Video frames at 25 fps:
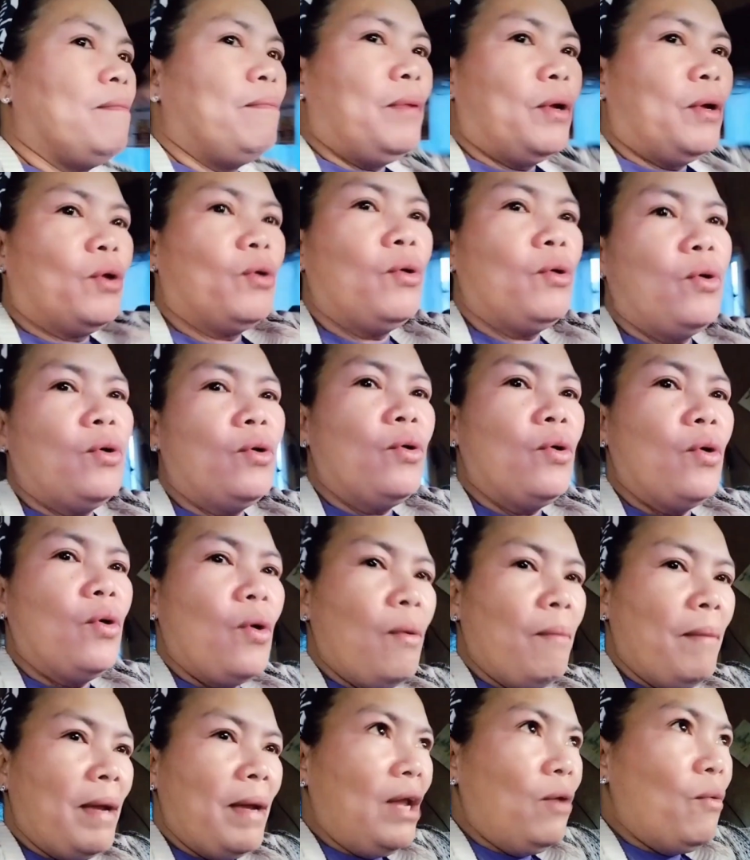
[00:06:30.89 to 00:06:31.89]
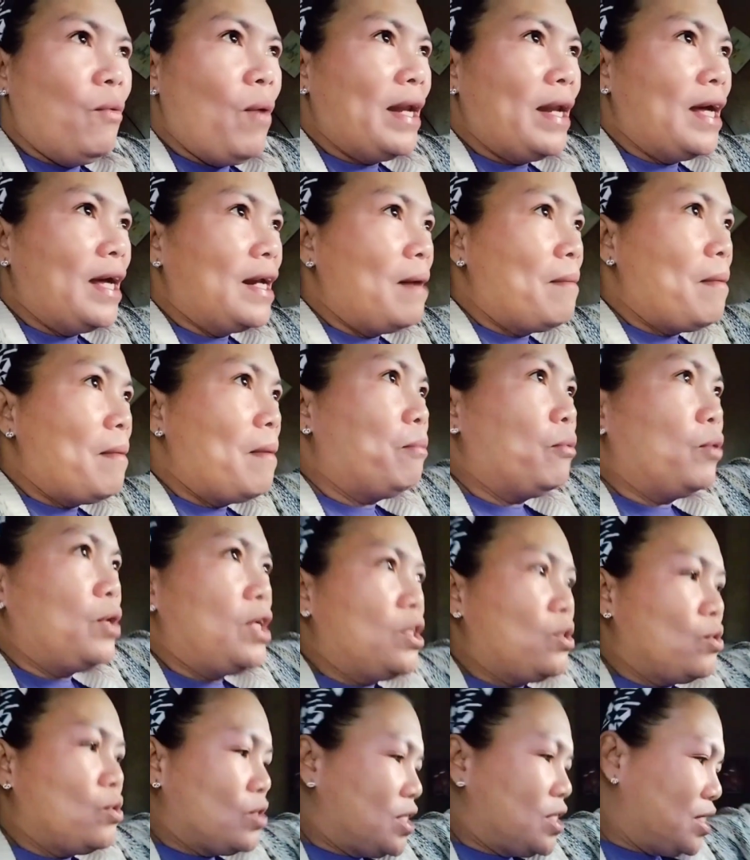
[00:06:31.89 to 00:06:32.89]
Pero maliwanag naman po
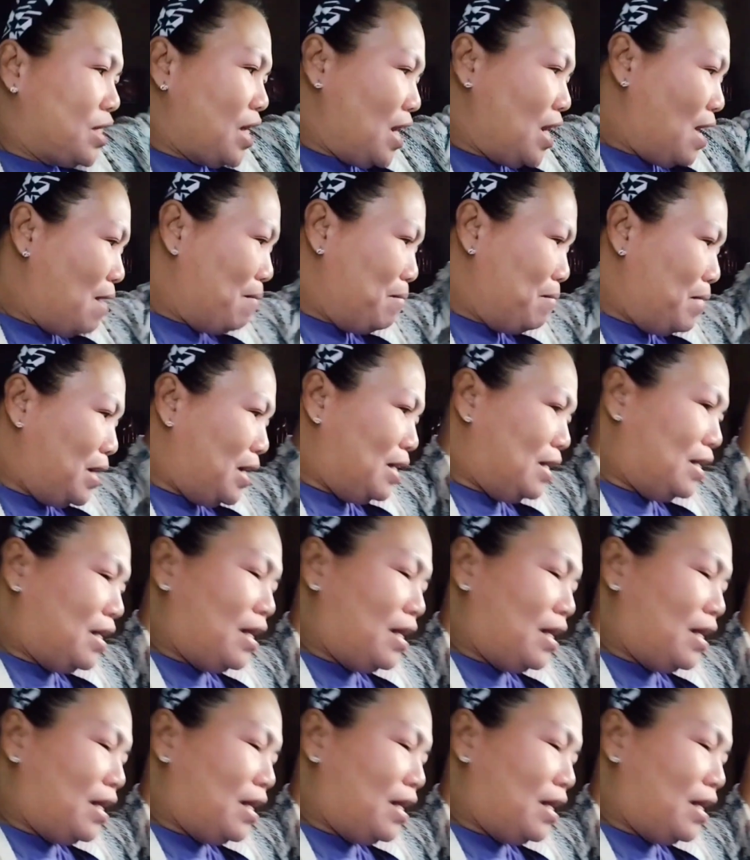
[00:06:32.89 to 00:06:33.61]
dito sa salamin.